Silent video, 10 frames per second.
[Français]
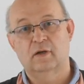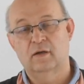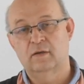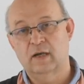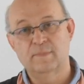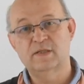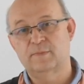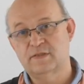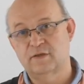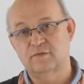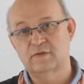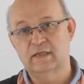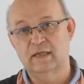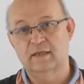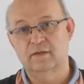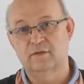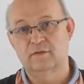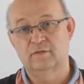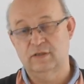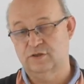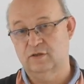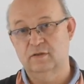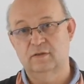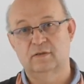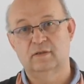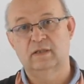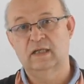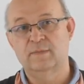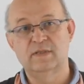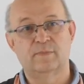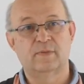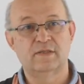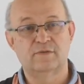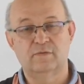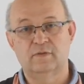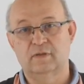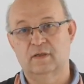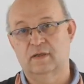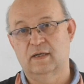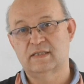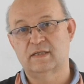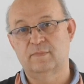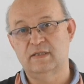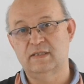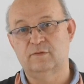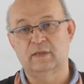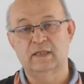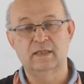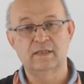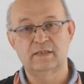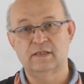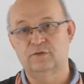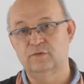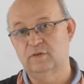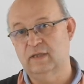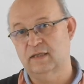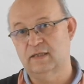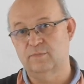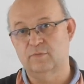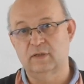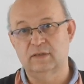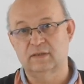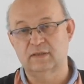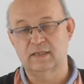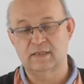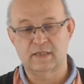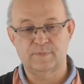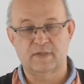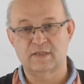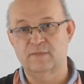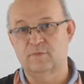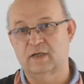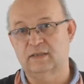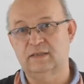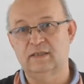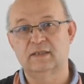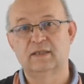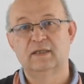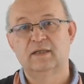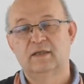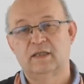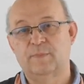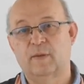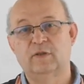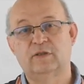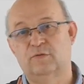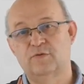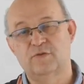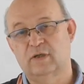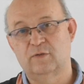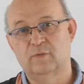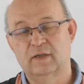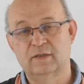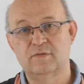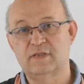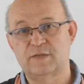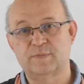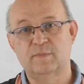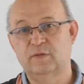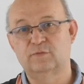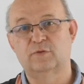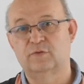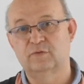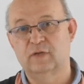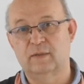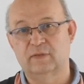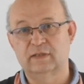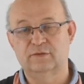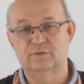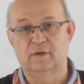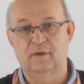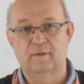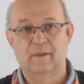la mise en place d'un conseil euh, des jeunes et la mise en place d'une assemblée citoyenne, ces deux derniers points étant des espaces démocratiques qui permettront aux Auréquois de s'exprimer tout au long de la mandature.